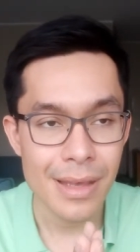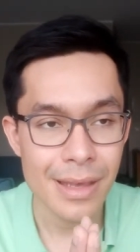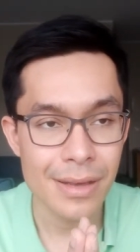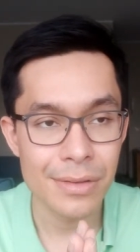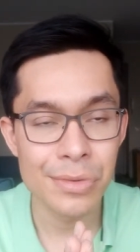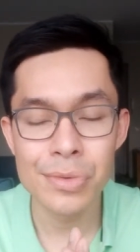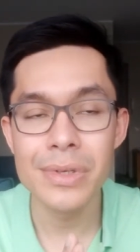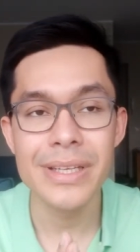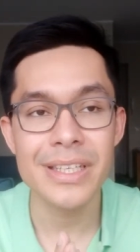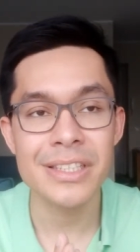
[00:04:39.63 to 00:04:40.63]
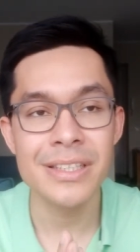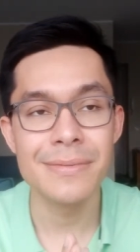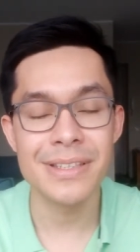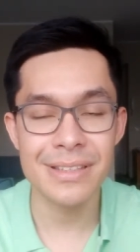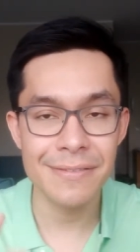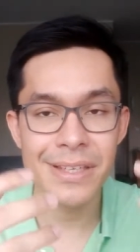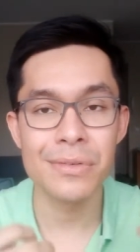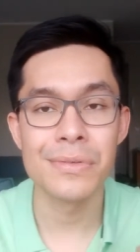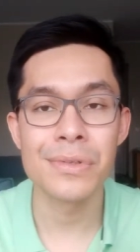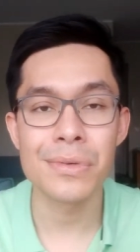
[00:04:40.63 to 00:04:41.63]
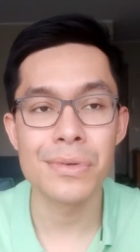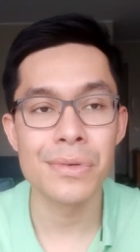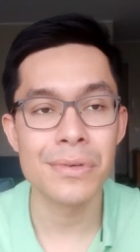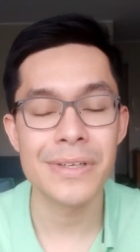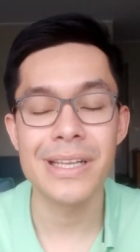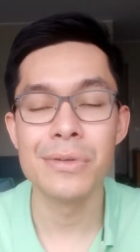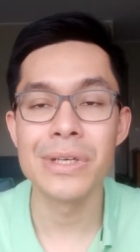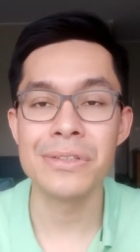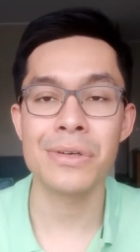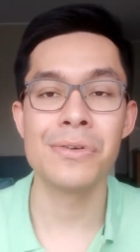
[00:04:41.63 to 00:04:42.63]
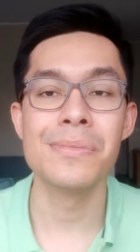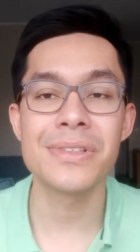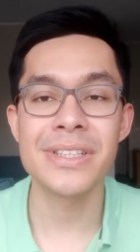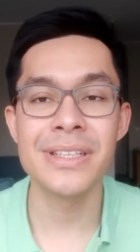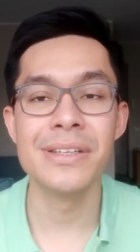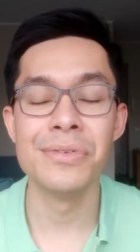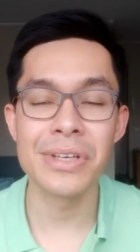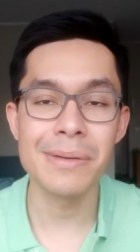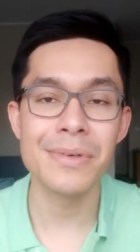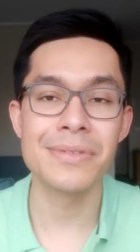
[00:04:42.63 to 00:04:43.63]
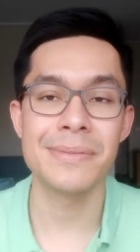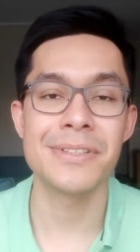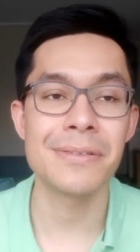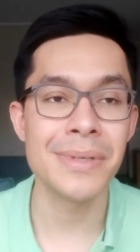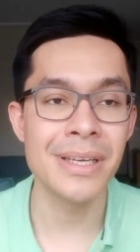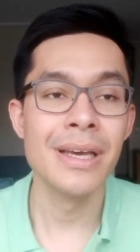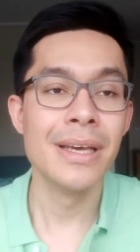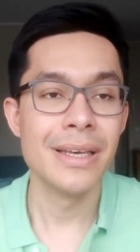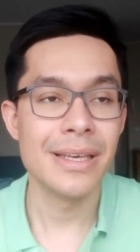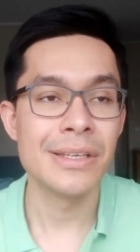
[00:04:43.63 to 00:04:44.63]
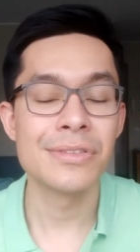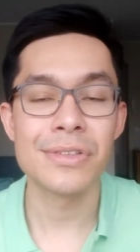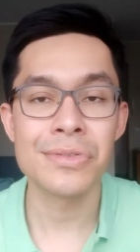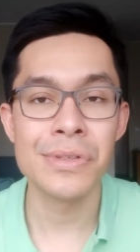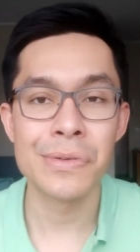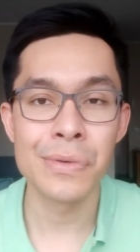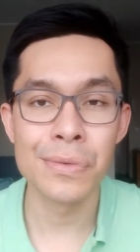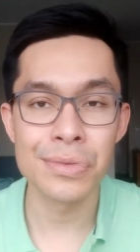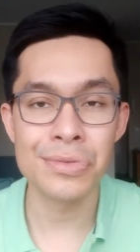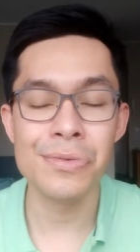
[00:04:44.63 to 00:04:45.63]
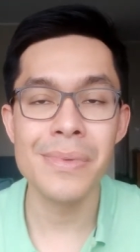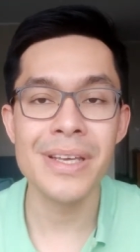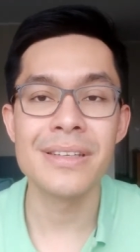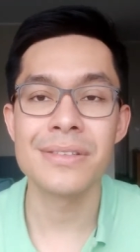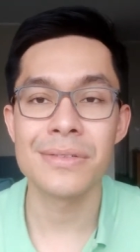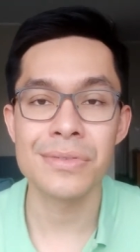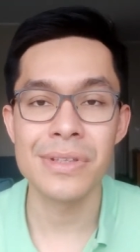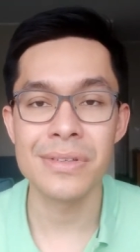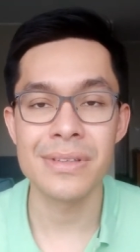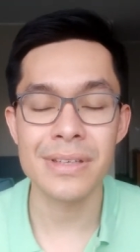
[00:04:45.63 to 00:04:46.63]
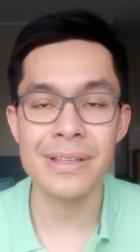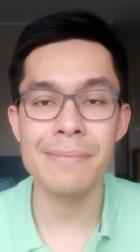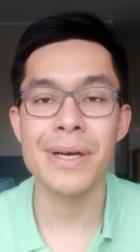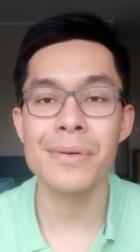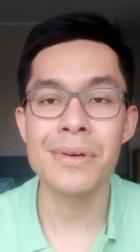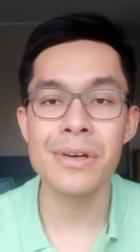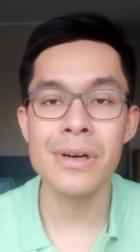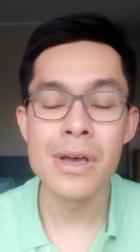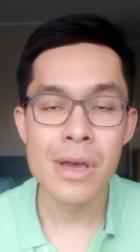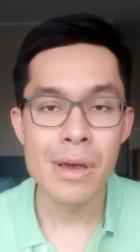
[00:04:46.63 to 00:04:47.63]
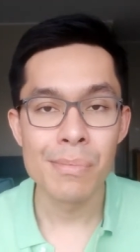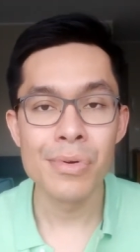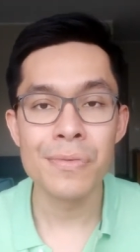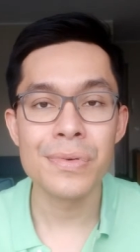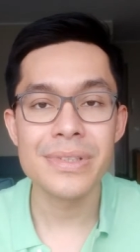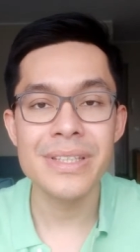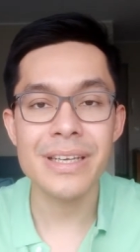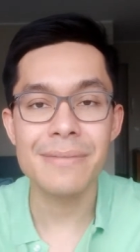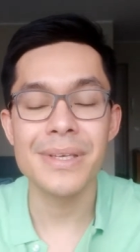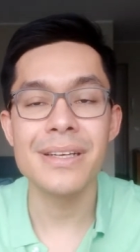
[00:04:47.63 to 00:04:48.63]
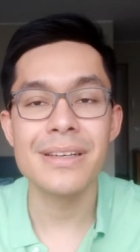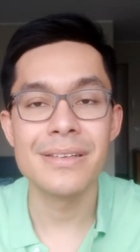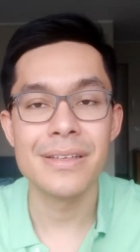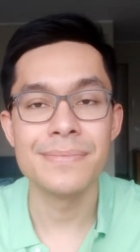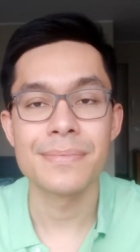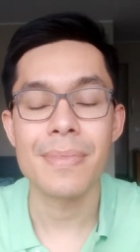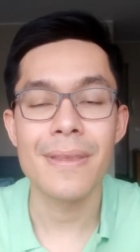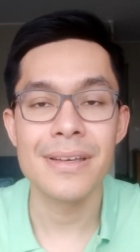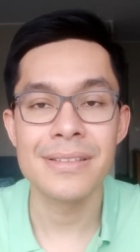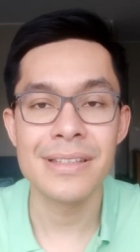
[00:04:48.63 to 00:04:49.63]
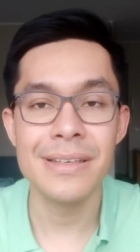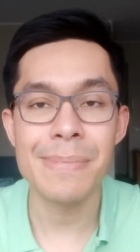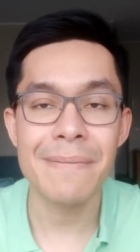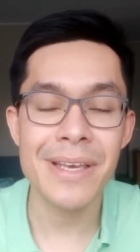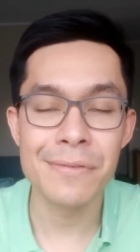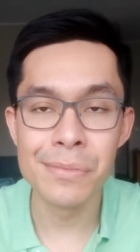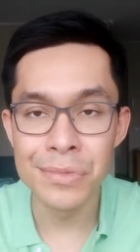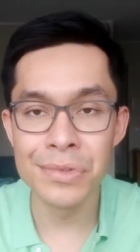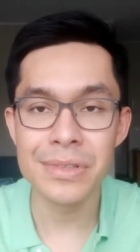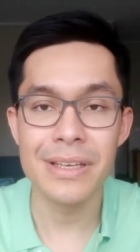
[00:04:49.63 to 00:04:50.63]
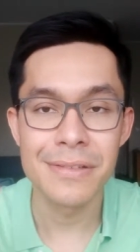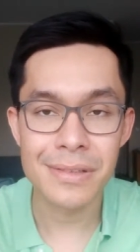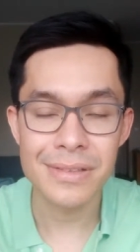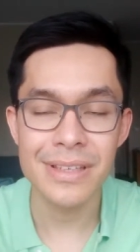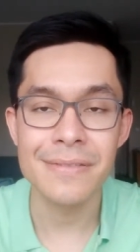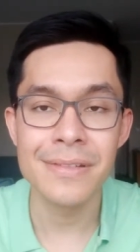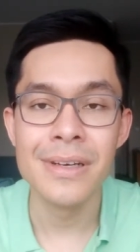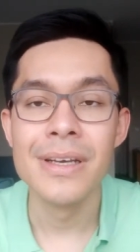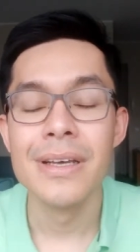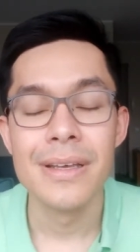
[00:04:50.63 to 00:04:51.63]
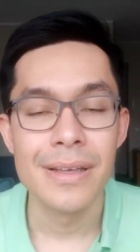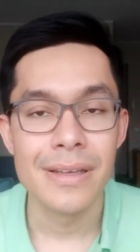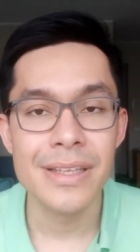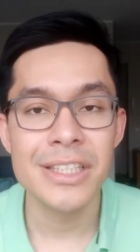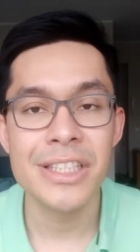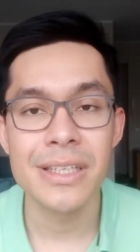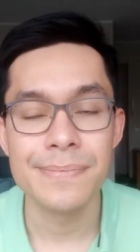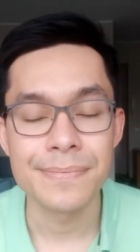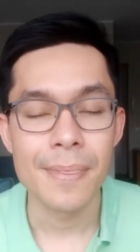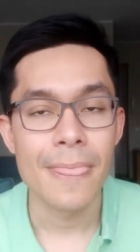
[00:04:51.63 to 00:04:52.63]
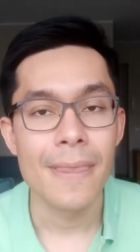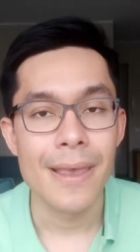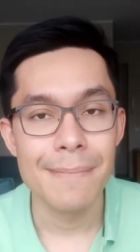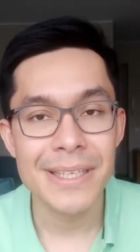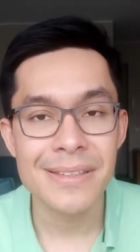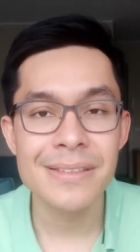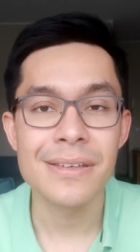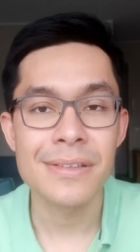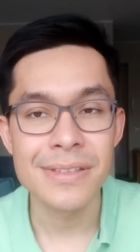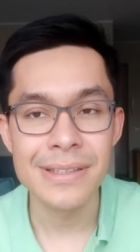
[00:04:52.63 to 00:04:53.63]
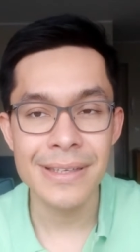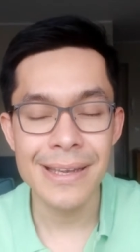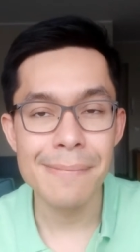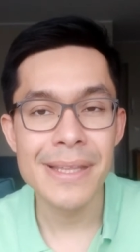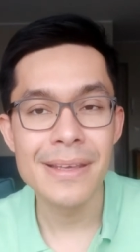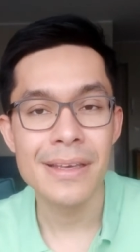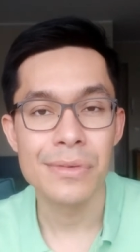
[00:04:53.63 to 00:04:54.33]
Et euh, du coup, l'énergie, eh ça vient de votre, euh, de la nourriture que vous mangez, des nutriments que vous absorbez et qui sont ensuite consommés, qui sont ensuite traités par le corps pour fournir, eh bien, euh, ce qui permet à vos muscles et à votre cerveau d'agir. Et eh bien, ça, c'est en quantité limitée.